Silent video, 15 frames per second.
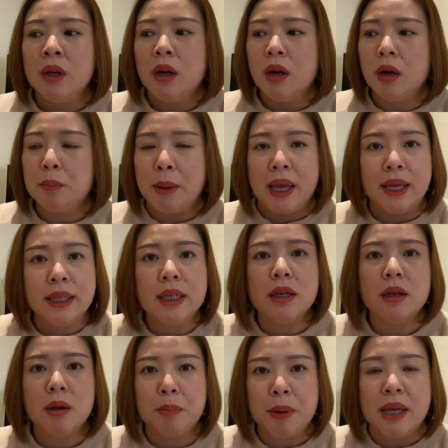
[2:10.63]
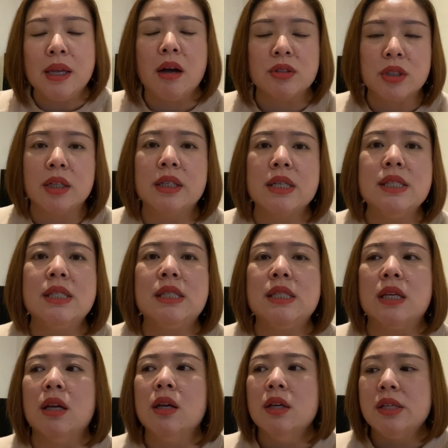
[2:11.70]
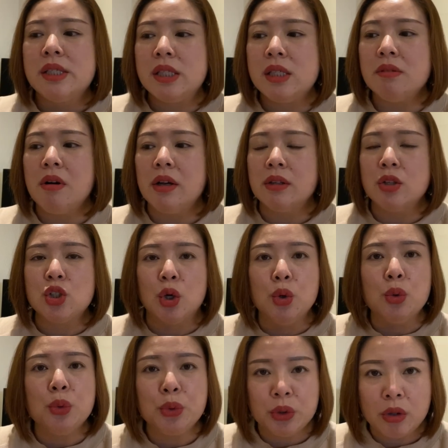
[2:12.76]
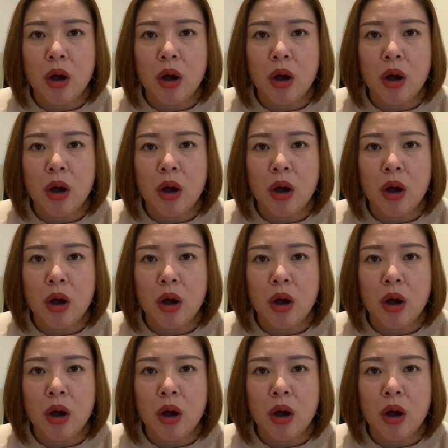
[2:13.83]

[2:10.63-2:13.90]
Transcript: 呃培根呃培养这个根系，希望能成功率。